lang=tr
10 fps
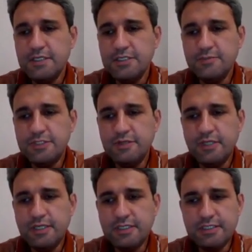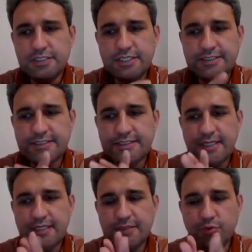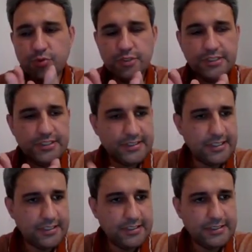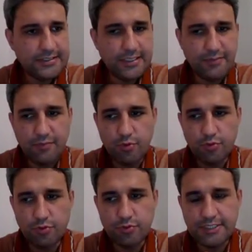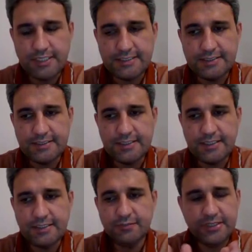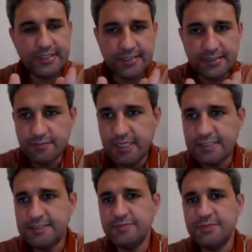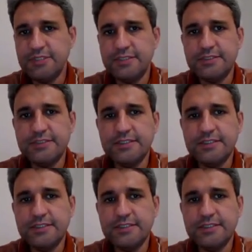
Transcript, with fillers: Şimdi sevgili arkadaşlar sizlerle bugün 40 dakikalık zaman boyutu içerisinde bir tanıtım dersi yapacağız.